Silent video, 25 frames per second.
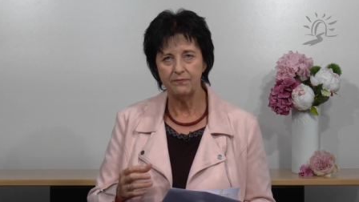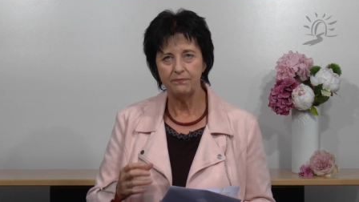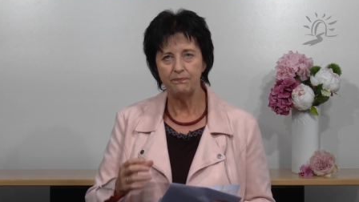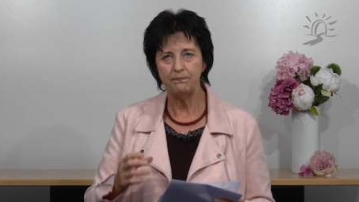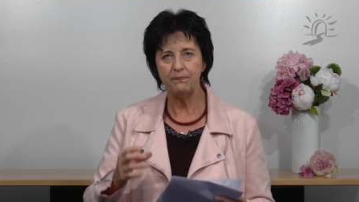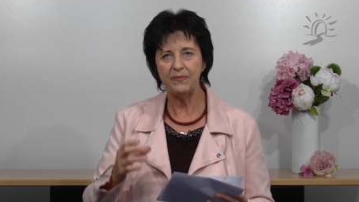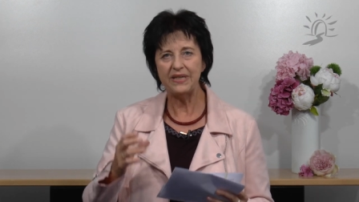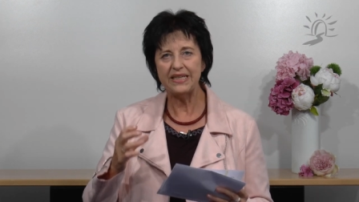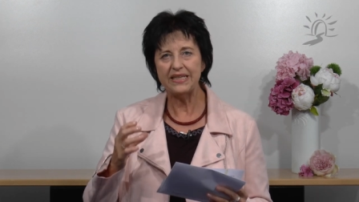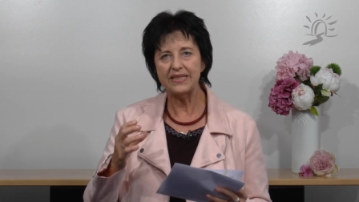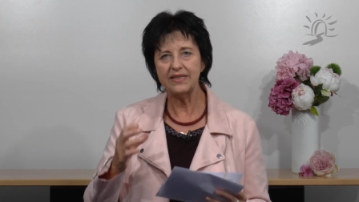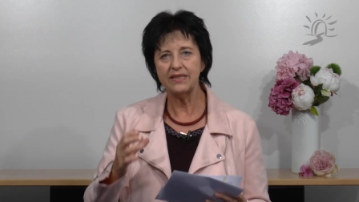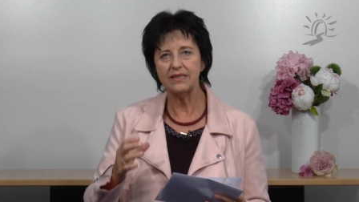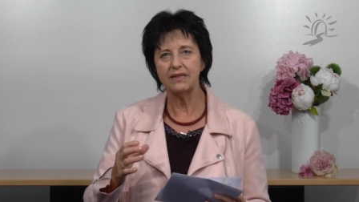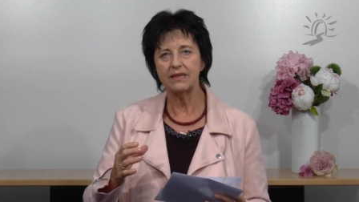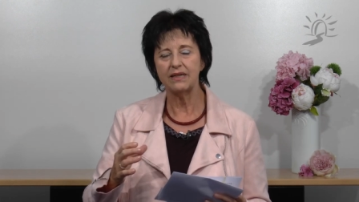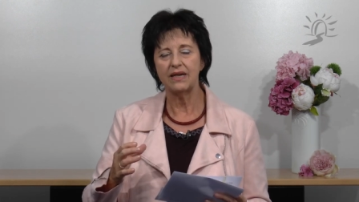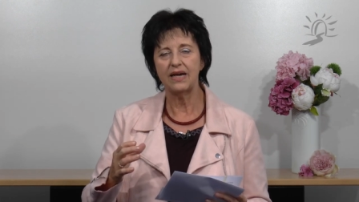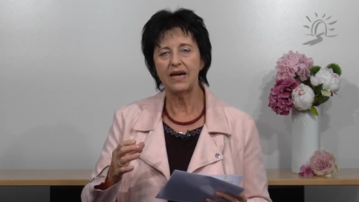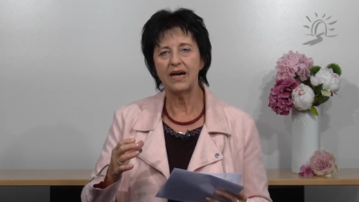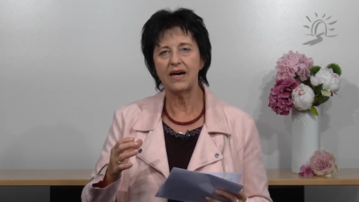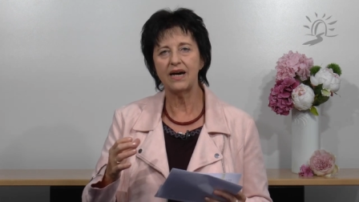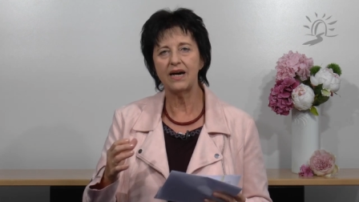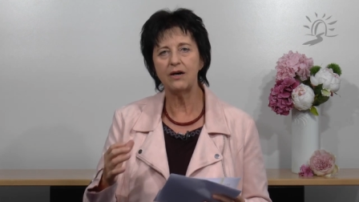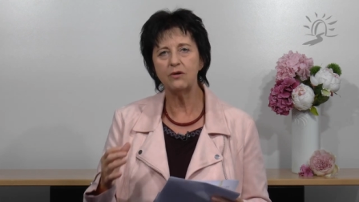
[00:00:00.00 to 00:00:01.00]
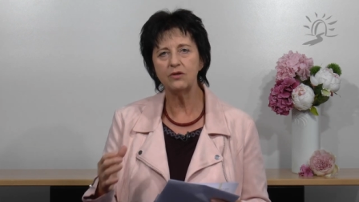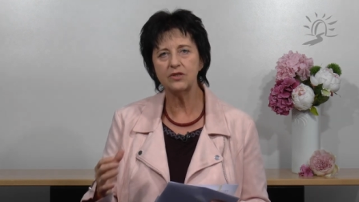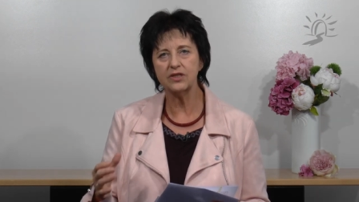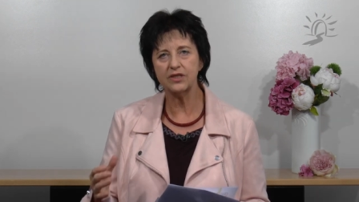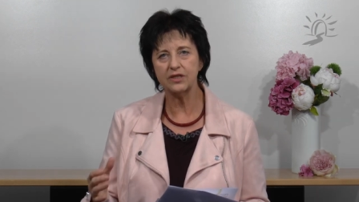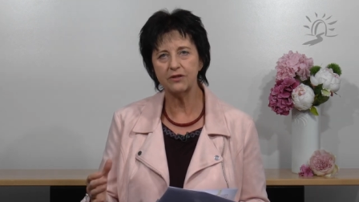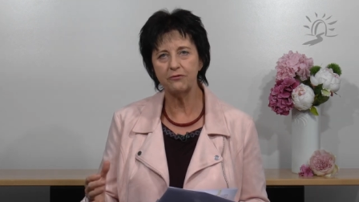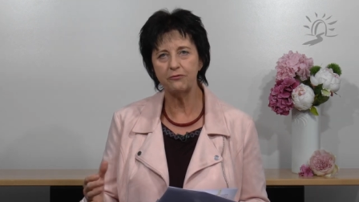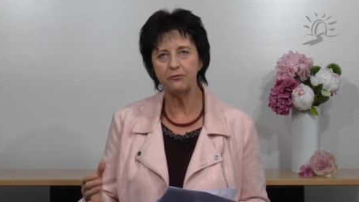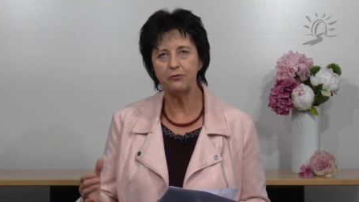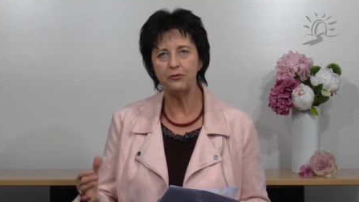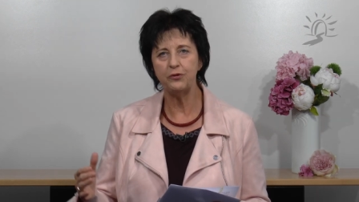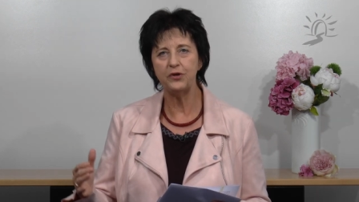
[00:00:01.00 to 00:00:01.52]
mich
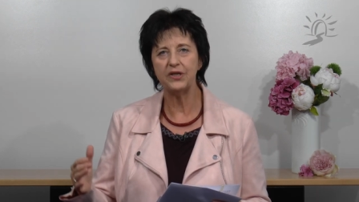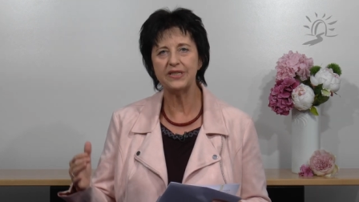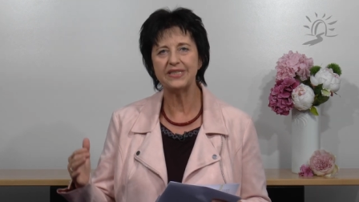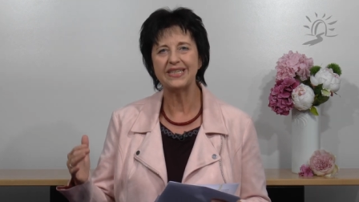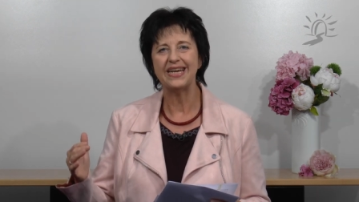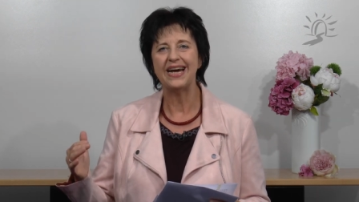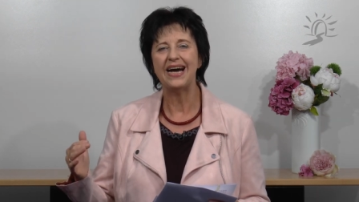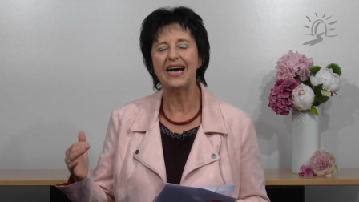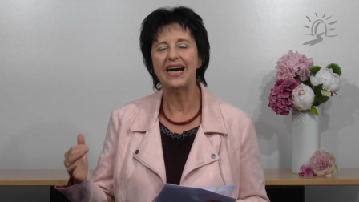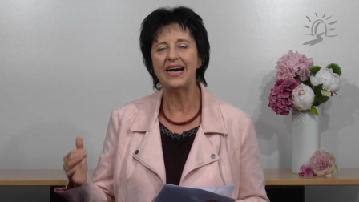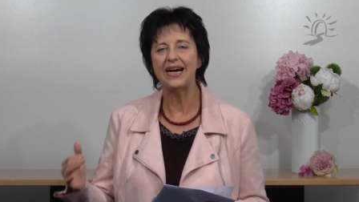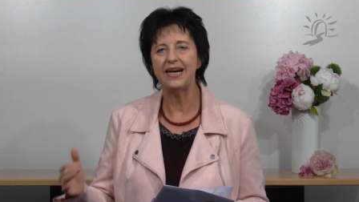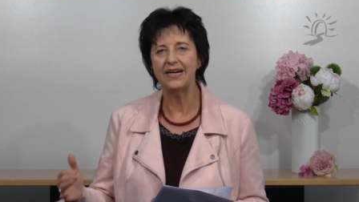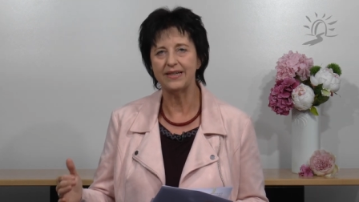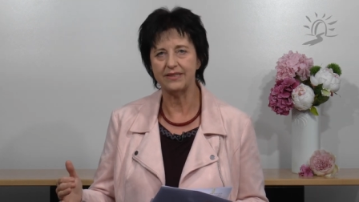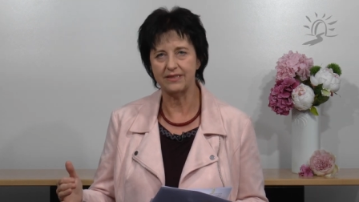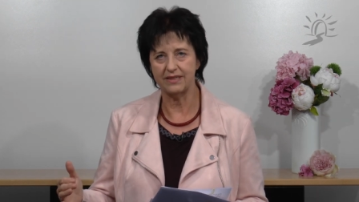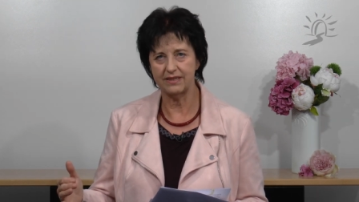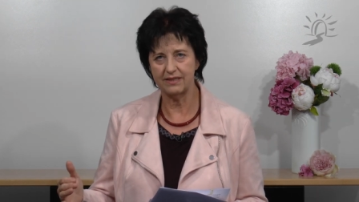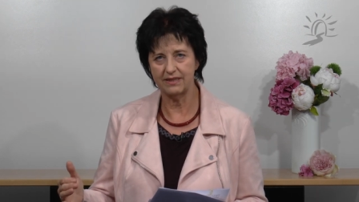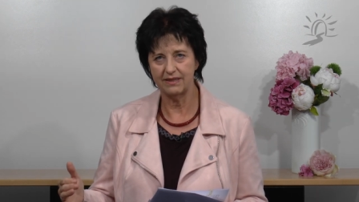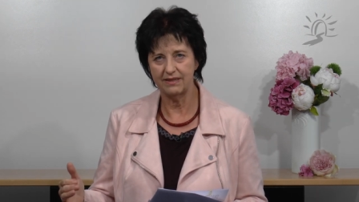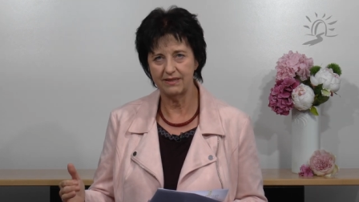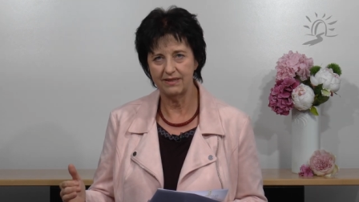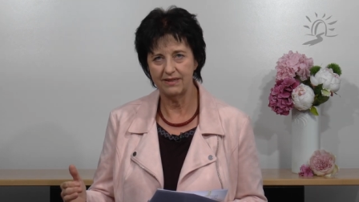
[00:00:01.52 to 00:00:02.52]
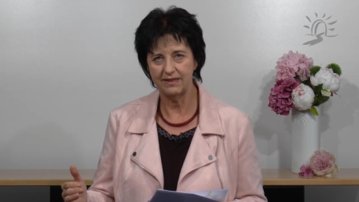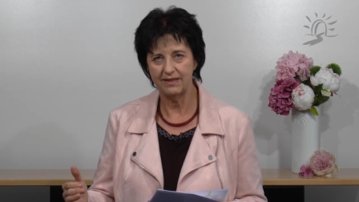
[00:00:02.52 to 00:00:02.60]
herausgeführt hat